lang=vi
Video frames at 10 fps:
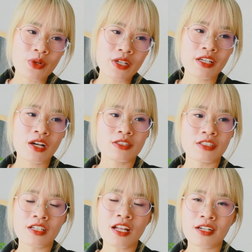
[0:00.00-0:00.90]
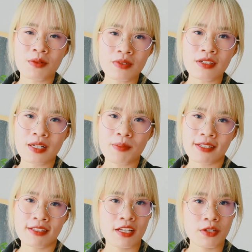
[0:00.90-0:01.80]
đôi khi họ chính là động lực để
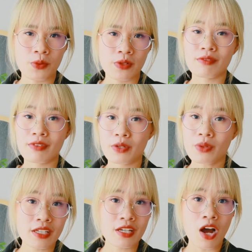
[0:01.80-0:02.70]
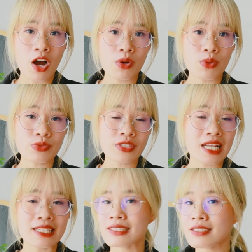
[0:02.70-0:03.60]
bạn thay đổi và đôi khi họ cũng sẽ
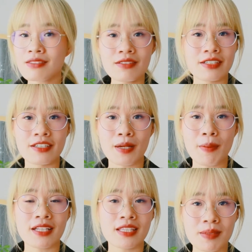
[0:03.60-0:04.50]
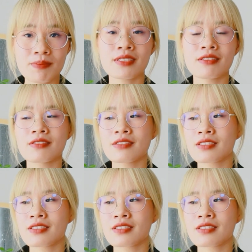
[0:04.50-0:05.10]
là những người để các bạn tâm sự